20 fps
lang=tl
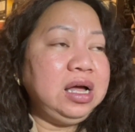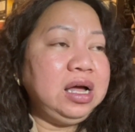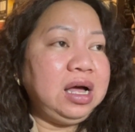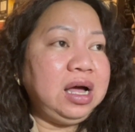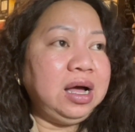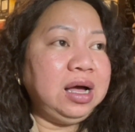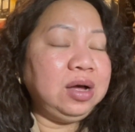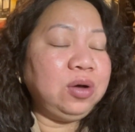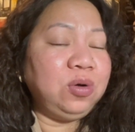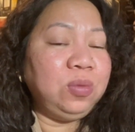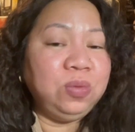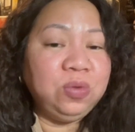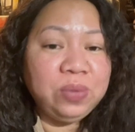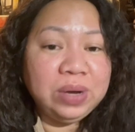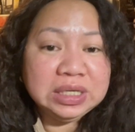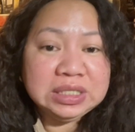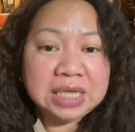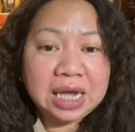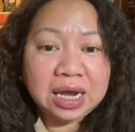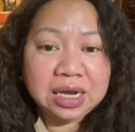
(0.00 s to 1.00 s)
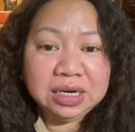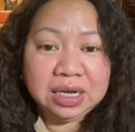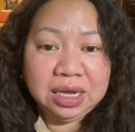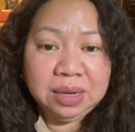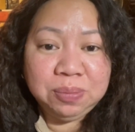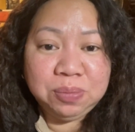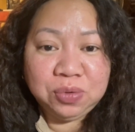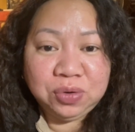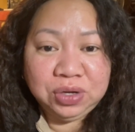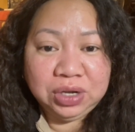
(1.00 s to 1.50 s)
ang kumuha sa akin na
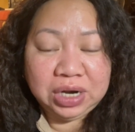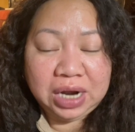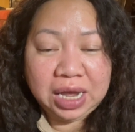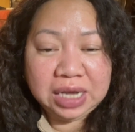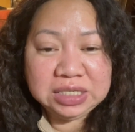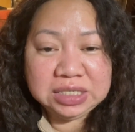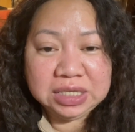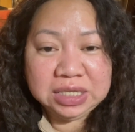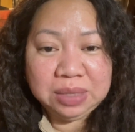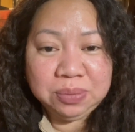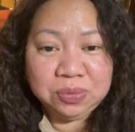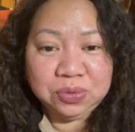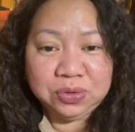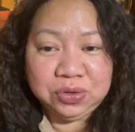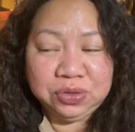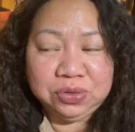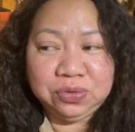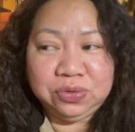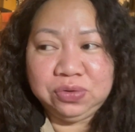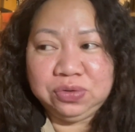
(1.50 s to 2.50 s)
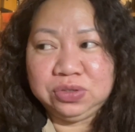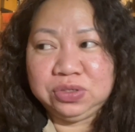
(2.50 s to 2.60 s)
employer ay City Morton.